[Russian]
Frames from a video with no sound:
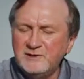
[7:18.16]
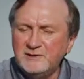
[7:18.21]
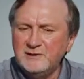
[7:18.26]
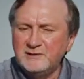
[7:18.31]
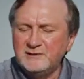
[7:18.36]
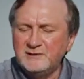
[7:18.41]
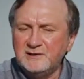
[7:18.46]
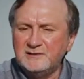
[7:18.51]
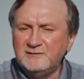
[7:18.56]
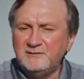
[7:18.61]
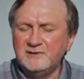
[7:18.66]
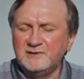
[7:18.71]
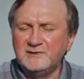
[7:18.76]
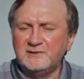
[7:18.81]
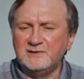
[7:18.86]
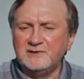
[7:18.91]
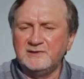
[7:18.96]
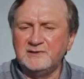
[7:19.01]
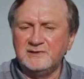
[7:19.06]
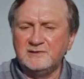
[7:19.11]
и,
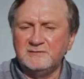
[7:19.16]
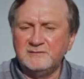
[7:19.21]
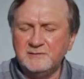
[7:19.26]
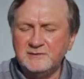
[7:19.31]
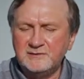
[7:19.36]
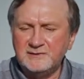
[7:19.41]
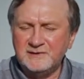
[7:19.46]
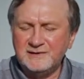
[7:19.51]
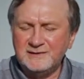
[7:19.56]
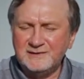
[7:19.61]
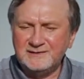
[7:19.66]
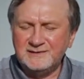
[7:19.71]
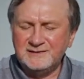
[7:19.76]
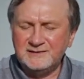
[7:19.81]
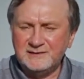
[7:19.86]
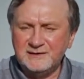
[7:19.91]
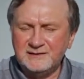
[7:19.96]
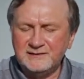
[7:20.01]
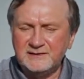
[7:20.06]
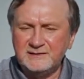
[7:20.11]
соответственно, вот
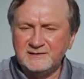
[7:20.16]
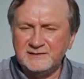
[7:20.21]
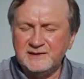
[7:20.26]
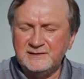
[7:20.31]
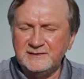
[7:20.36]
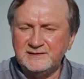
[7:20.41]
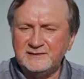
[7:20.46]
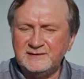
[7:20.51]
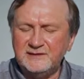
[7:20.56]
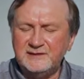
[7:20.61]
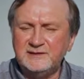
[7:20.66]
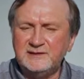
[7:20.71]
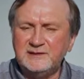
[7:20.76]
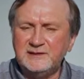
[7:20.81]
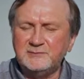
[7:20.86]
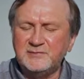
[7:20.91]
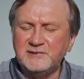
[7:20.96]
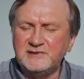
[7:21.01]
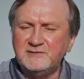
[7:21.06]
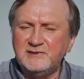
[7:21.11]
этот, этот анализ
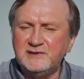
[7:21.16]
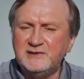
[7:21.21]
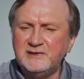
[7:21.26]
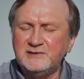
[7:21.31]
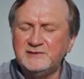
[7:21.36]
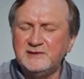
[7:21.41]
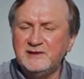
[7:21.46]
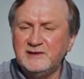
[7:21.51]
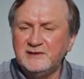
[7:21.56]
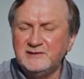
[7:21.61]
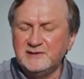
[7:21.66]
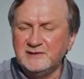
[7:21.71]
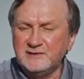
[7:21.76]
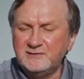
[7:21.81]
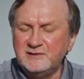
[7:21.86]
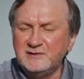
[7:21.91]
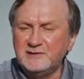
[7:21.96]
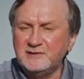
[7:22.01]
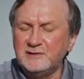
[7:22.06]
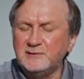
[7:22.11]
клетки позволяет,
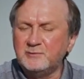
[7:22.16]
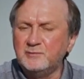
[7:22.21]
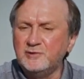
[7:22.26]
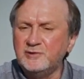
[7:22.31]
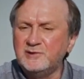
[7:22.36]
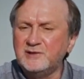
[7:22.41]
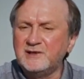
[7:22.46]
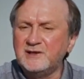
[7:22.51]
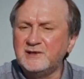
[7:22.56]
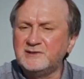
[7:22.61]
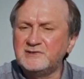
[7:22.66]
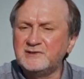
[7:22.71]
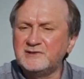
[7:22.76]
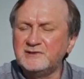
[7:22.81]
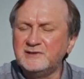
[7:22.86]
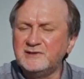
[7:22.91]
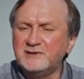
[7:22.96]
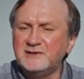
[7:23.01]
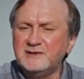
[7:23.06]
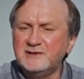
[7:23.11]
соответственно, и более
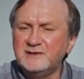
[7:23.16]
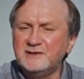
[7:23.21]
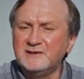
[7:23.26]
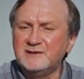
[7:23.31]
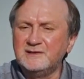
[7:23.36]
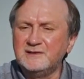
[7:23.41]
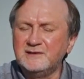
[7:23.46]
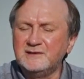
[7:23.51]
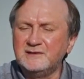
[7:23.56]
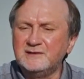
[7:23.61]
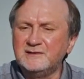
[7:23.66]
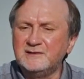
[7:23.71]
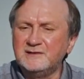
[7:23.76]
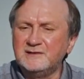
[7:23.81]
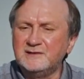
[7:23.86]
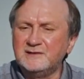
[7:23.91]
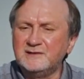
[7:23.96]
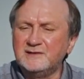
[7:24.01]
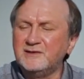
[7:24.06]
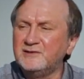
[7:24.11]
качественно э,
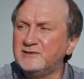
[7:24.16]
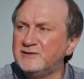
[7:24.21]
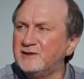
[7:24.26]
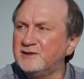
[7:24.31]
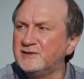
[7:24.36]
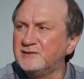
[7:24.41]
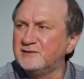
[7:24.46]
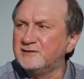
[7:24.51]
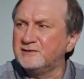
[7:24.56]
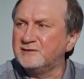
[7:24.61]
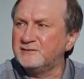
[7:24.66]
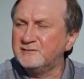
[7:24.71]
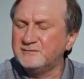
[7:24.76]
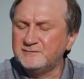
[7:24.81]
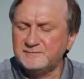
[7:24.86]
ставить диагноз.